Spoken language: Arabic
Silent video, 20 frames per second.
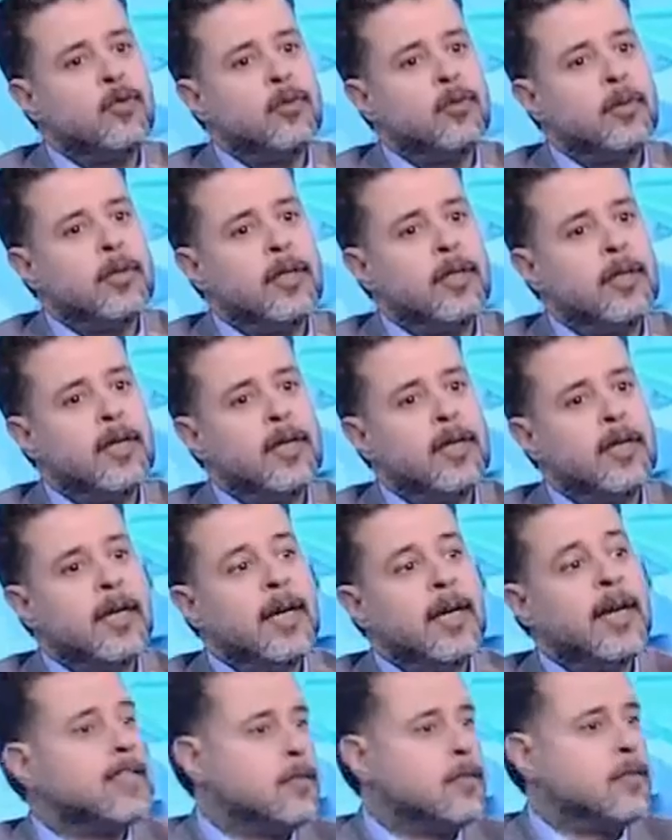خشونة
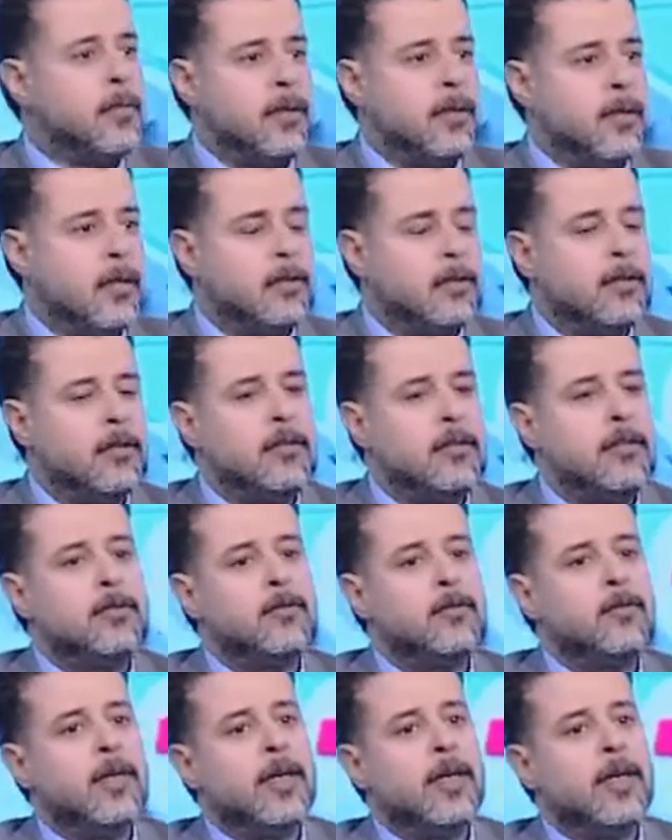الركبتين ليست مرض
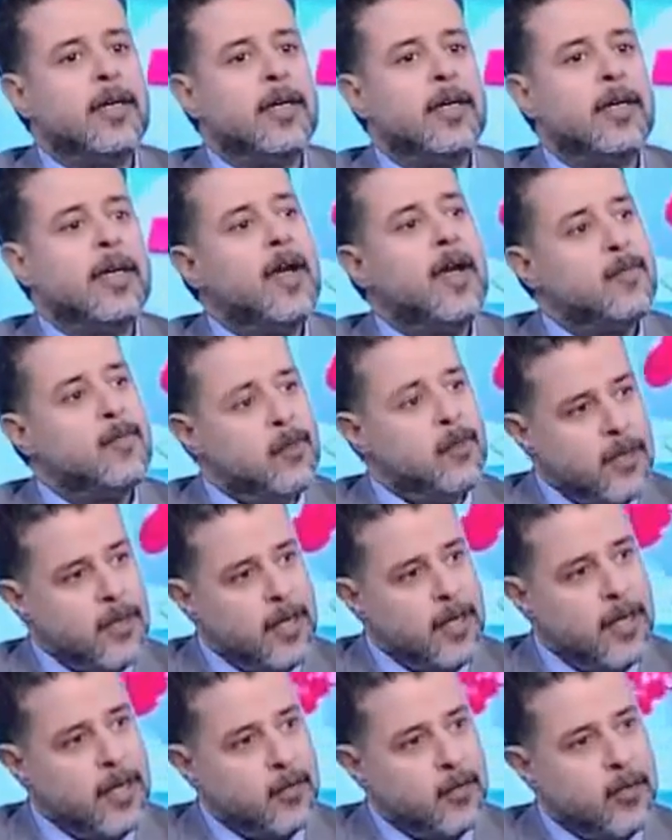خطير ولكنها
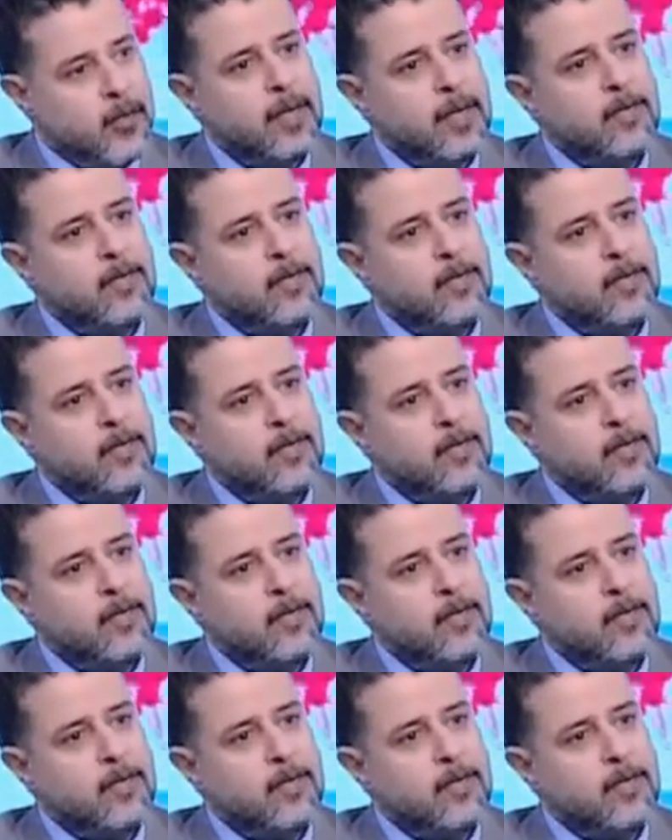مزعجة